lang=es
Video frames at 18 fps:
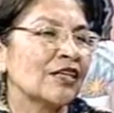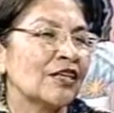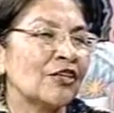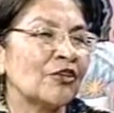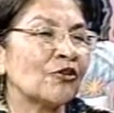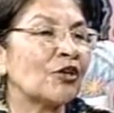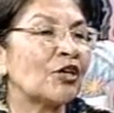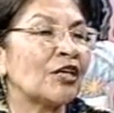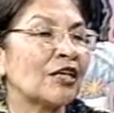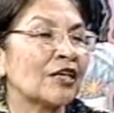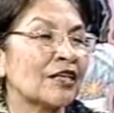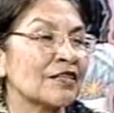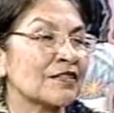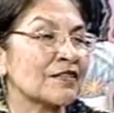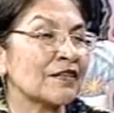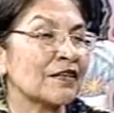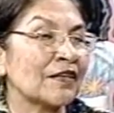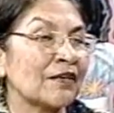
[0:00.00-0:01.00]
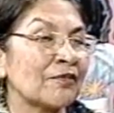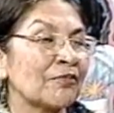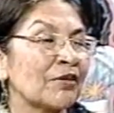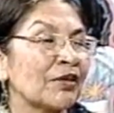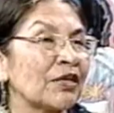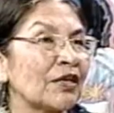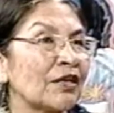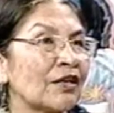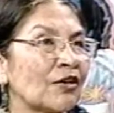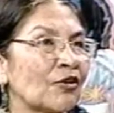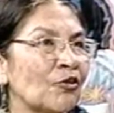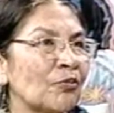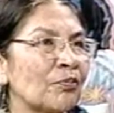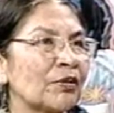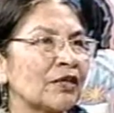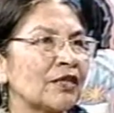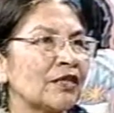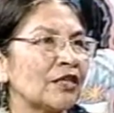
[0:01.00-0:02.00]
y ojalá que se vaya
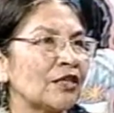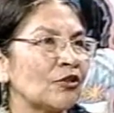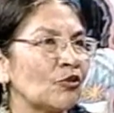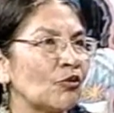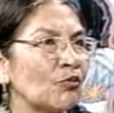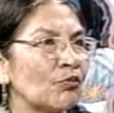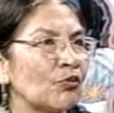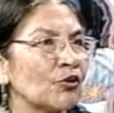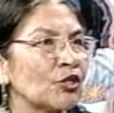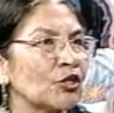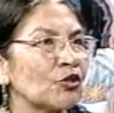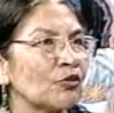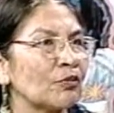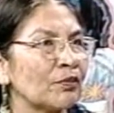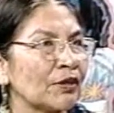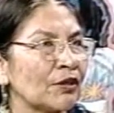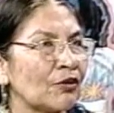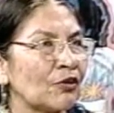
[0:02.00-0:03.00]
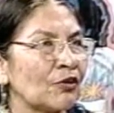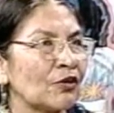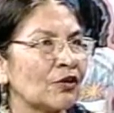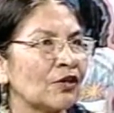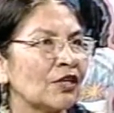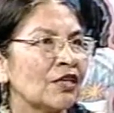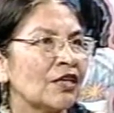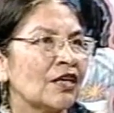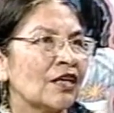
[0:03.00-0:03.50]
comprendiendo un poquito mejor